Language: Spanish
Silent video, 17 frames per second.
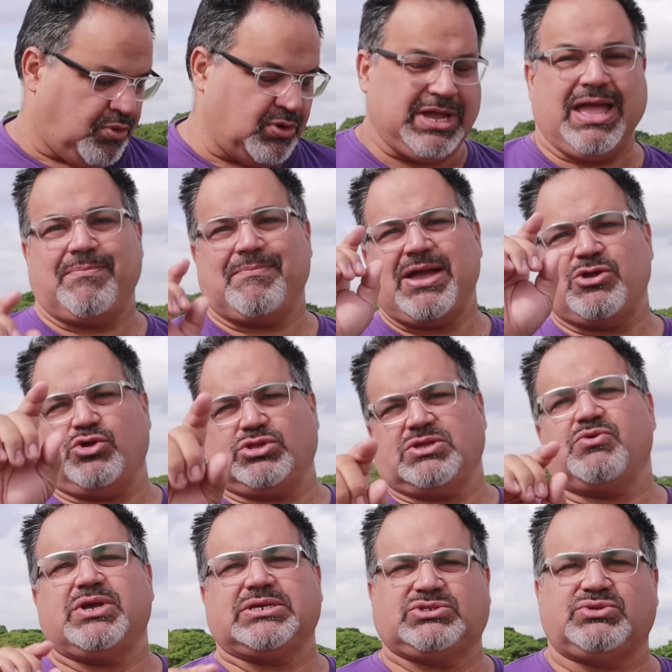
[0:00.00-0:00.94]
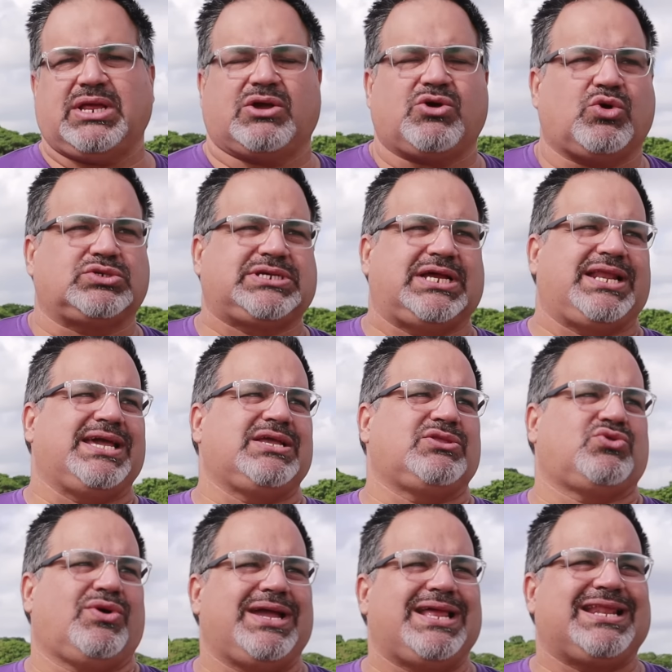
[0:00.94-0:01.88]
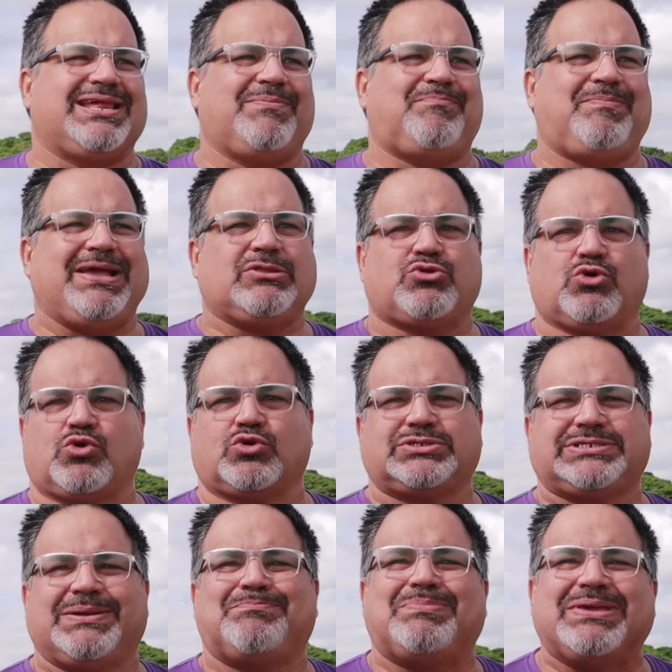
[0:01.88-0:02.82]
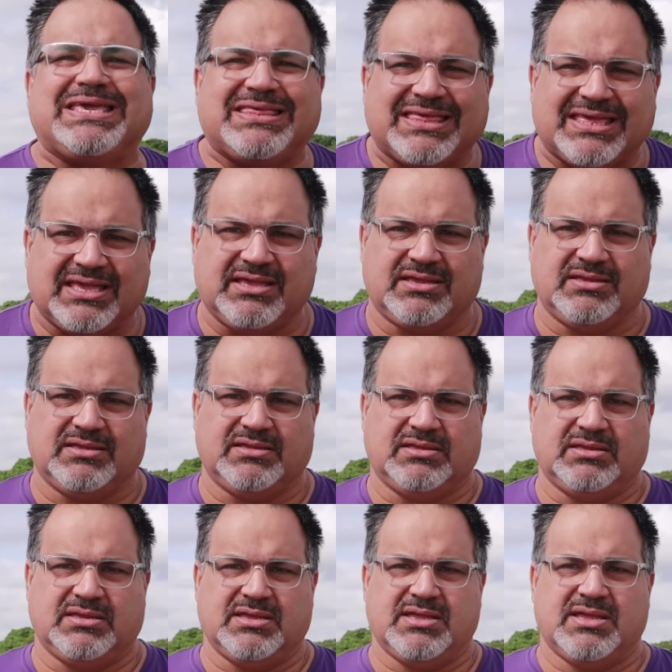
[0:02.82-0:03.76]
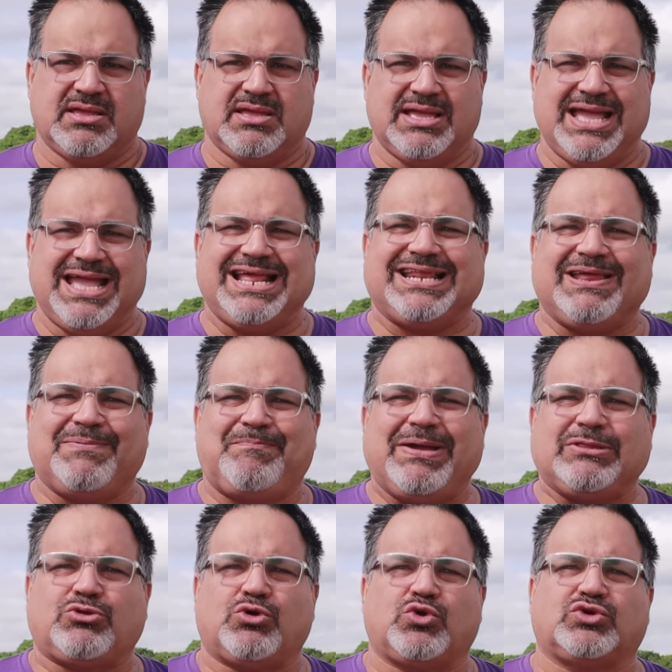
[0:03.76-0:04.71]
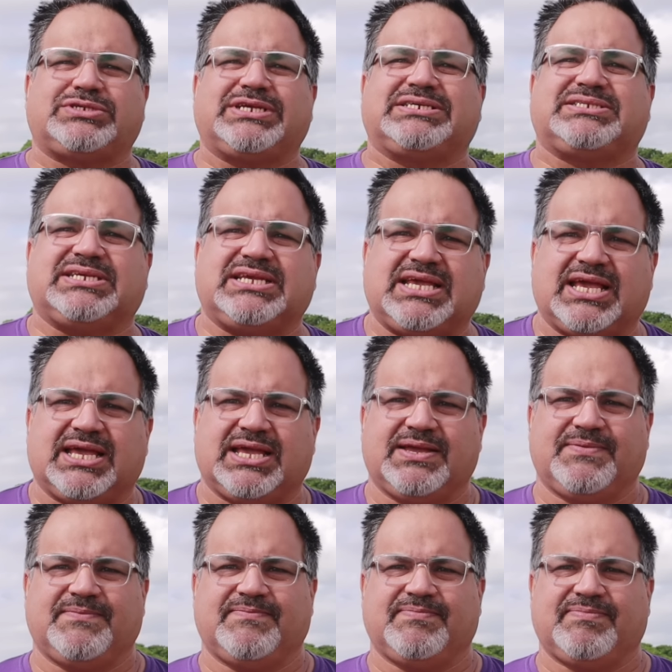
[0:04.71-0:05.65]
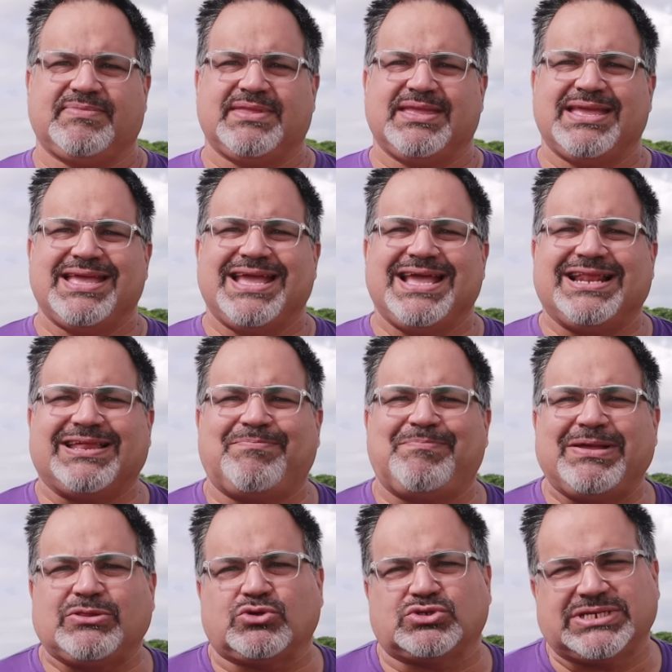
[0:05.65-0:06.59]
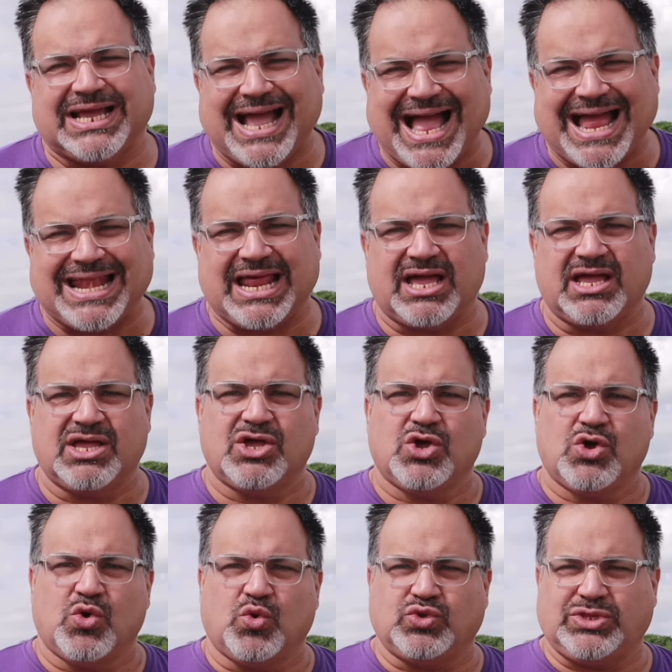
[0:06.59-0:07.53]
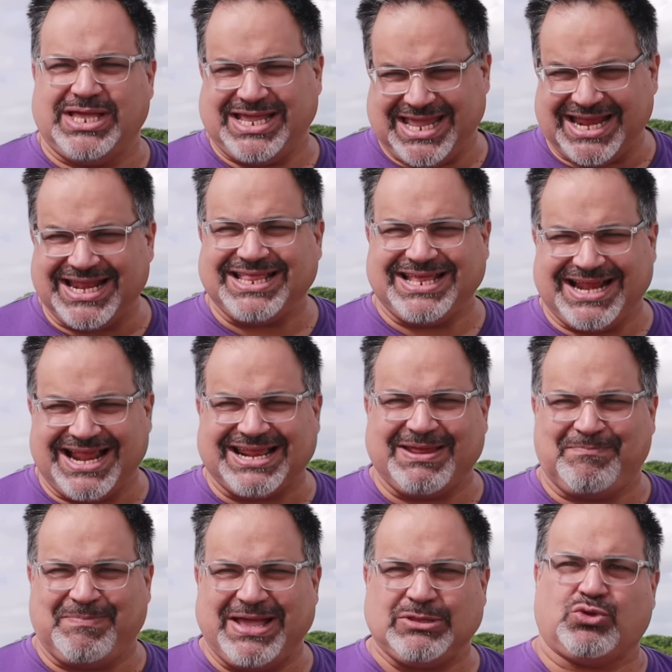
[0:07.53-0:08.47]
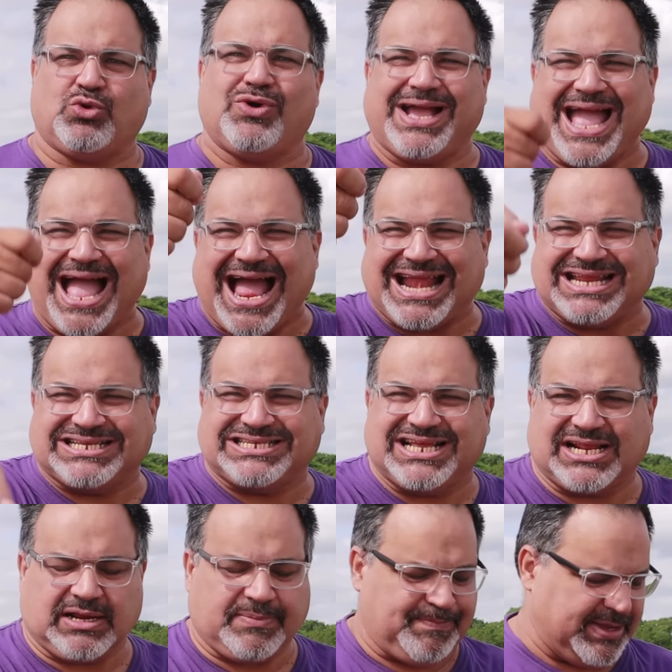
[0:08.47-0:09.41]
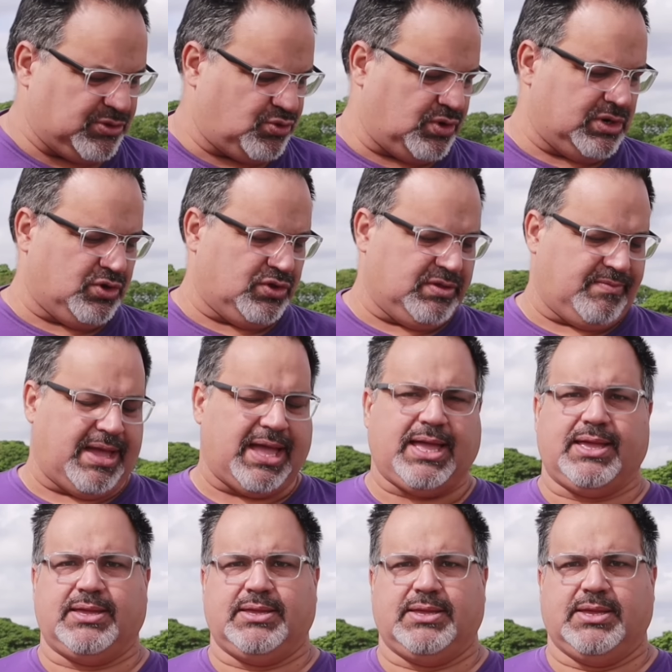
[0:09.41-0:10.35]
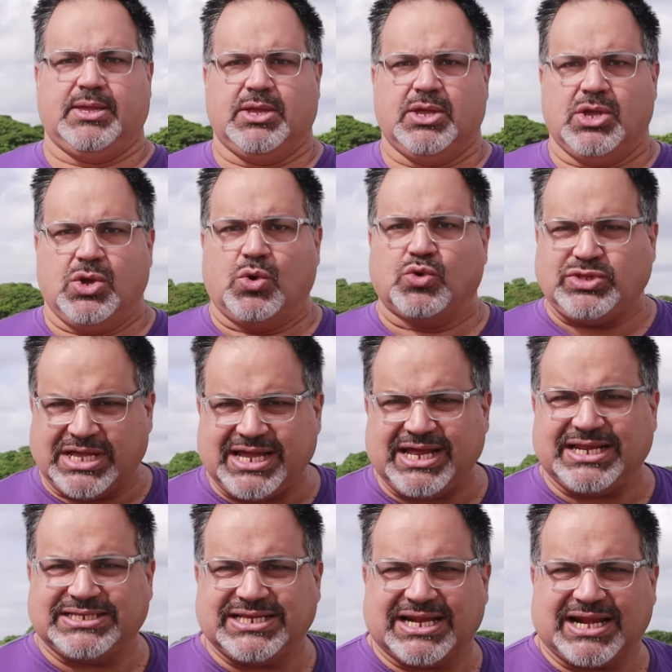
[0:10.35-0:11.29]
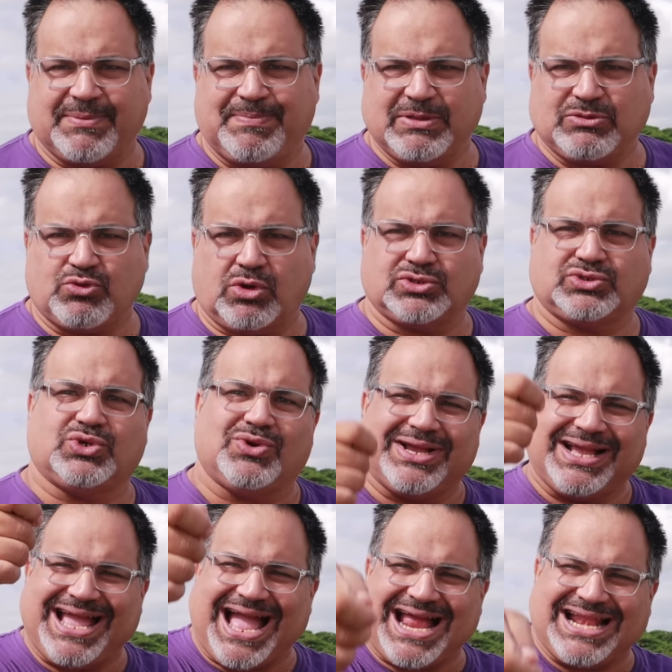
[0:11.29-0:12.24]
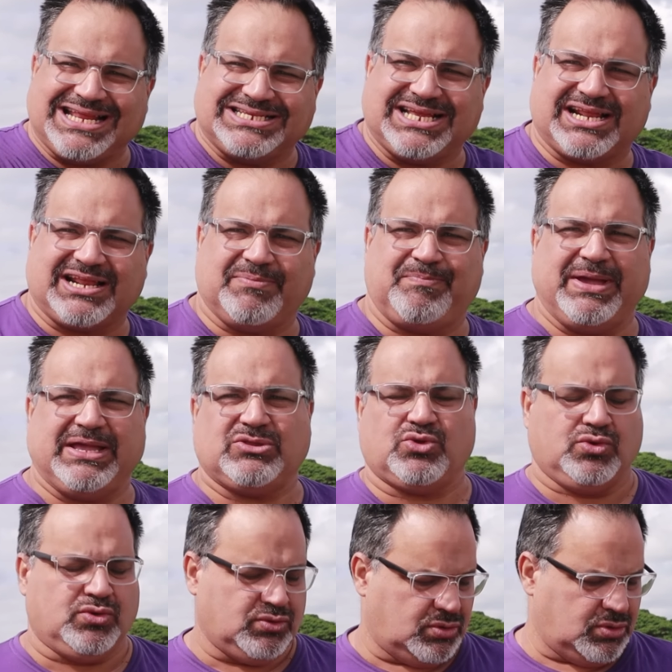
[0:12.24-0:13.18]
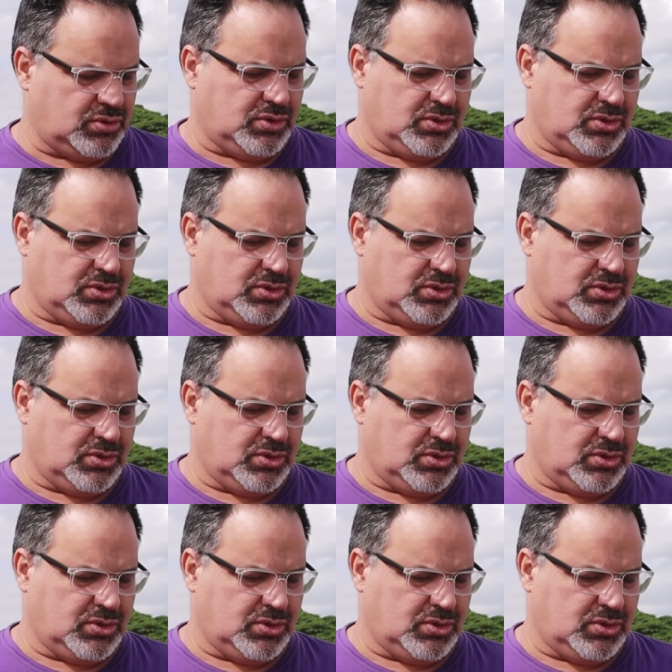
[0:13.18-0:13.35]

Porque además yo te voy a decir una cosa, Leito, el respeto no se pide, el respeto no se exige, el respeto se gana. Usted quiere tener respeto, gánese el respeto de los demás. Usted quiere ser respetuoso, gánese el respeto.